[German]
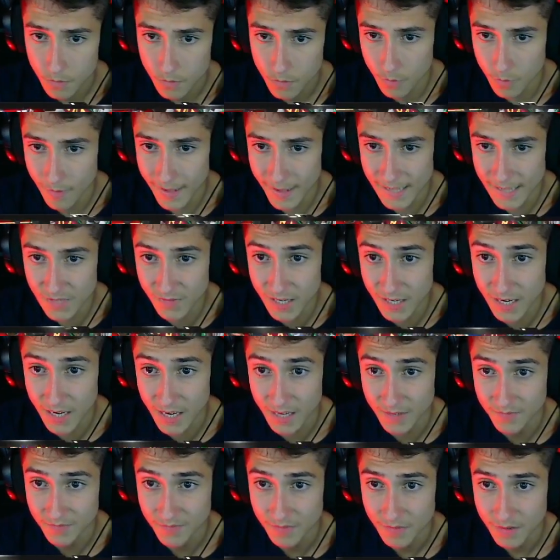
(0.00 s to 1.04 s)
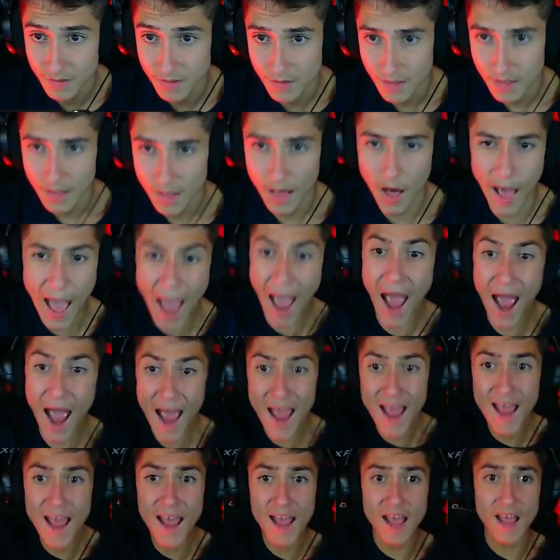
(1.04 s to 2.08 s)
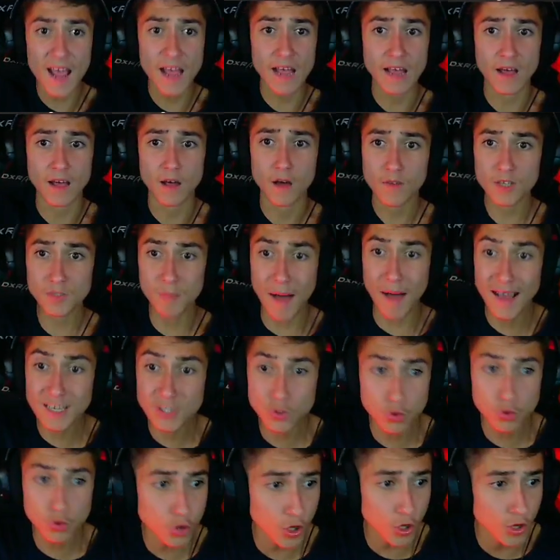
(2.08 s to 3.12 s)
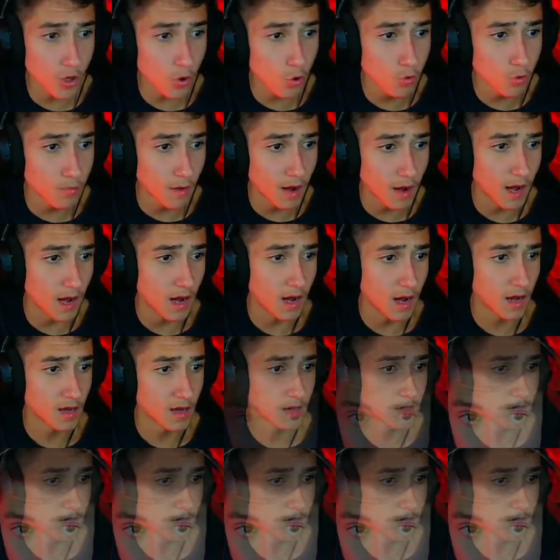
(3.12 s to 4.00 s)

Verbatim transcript: Guck mal, jetzt wieder. Hey, was machst du, da noch, Donnarumma?